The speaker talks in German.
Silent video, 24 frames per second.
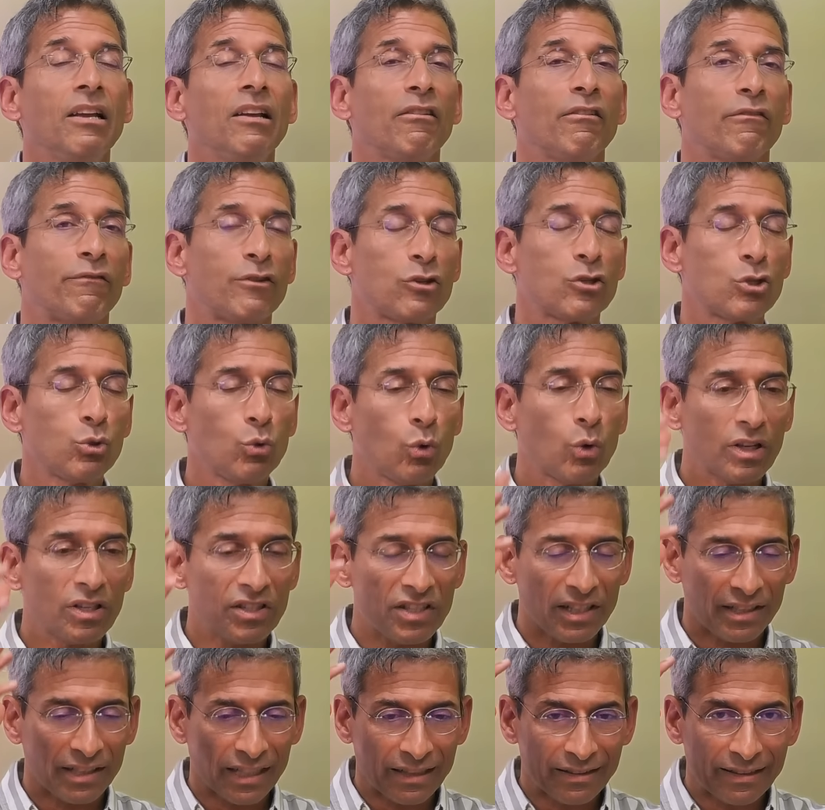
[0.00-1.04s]
Versuchen
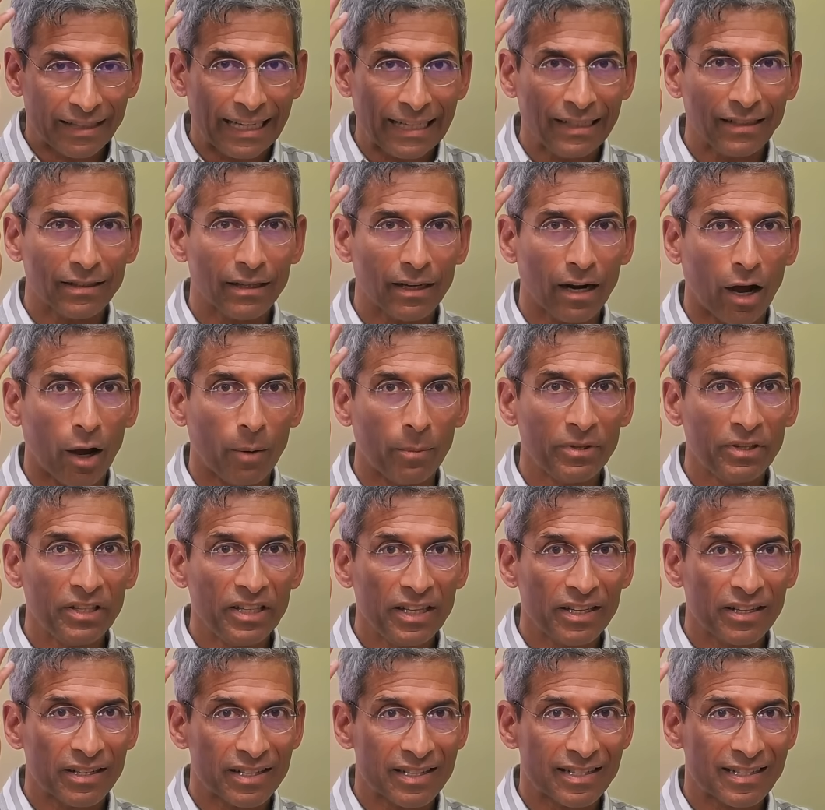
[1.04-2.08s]
Sie den Denkrahmen
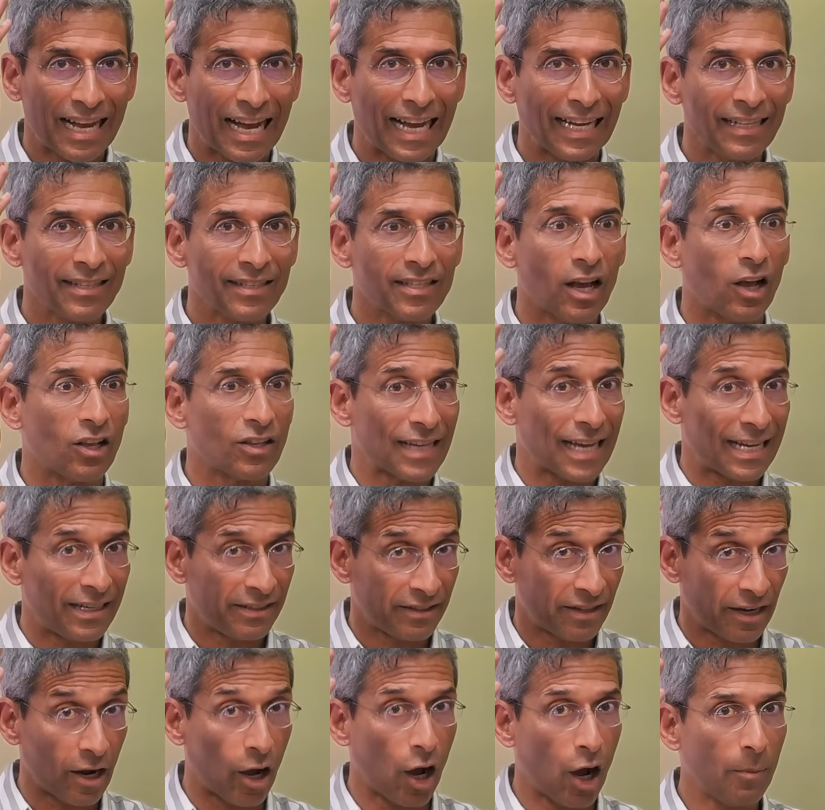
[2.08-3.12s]
Ihres Seins als einen
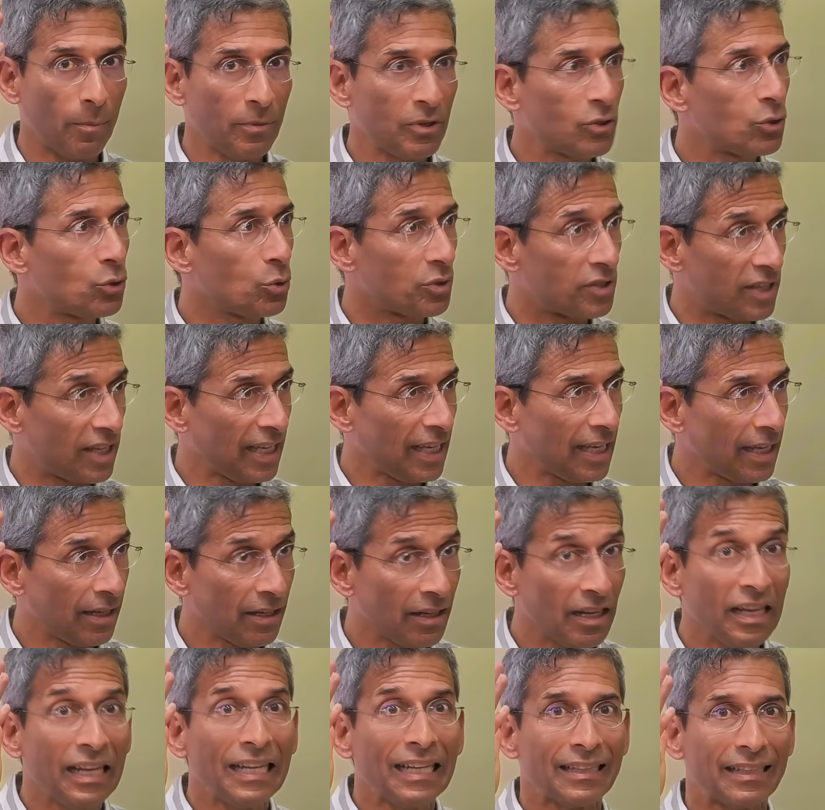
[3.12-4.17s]
Rahmen zu sehen,
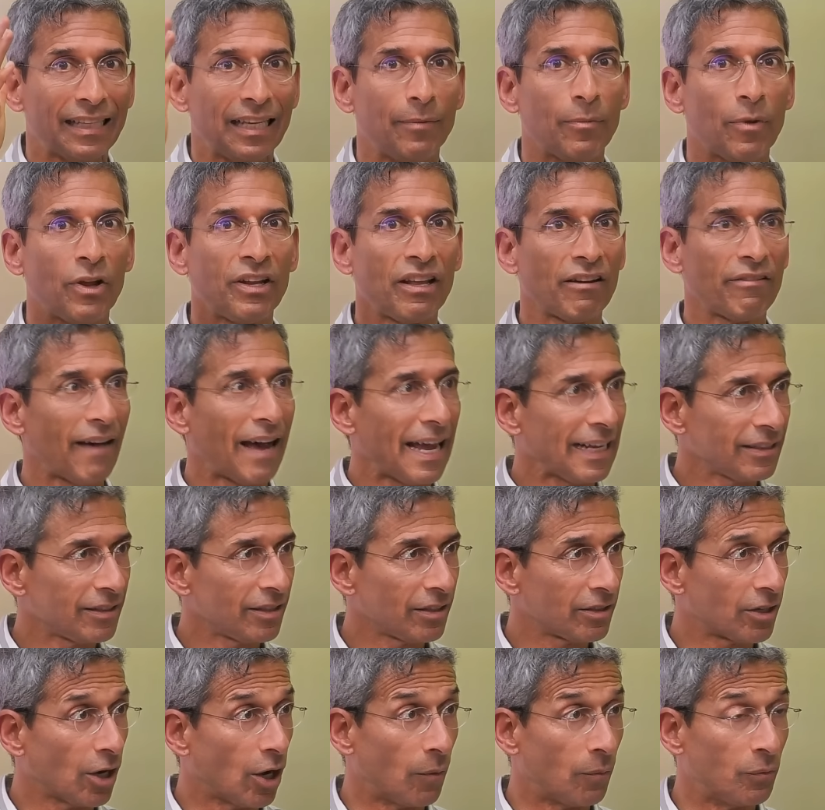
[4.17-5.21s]
den man erweitern
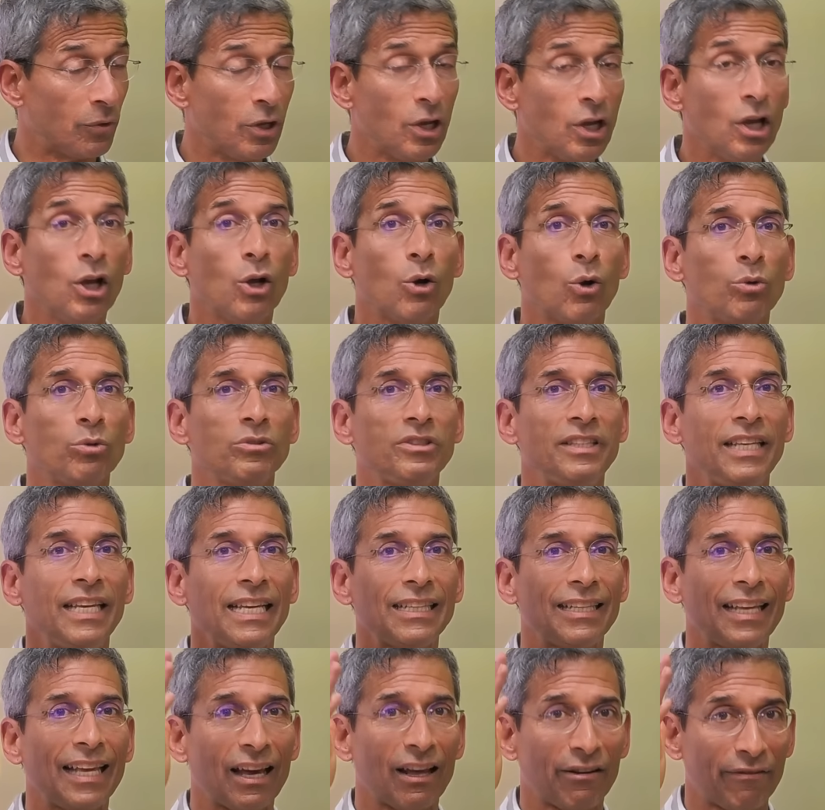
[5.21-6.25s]
kann. Und
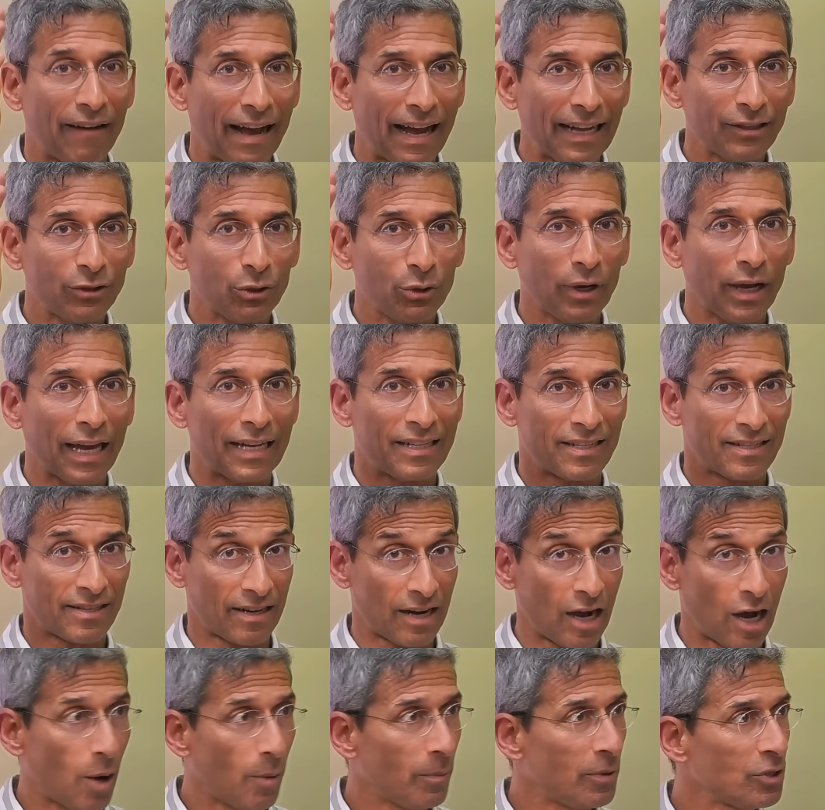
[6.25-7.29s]
jede Erweiterung eines
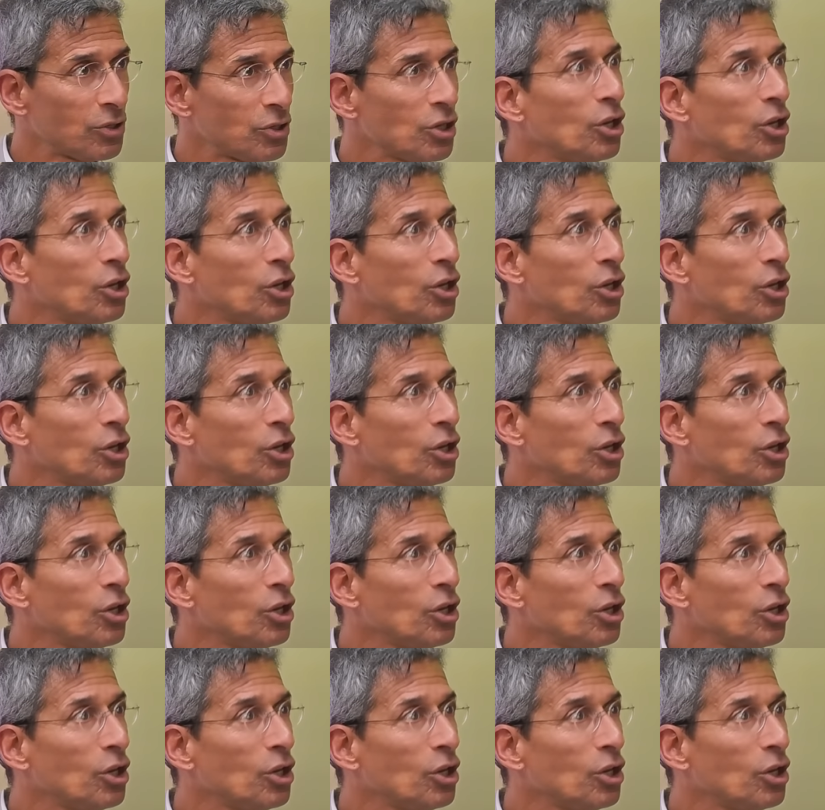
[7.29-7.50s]
Rahmens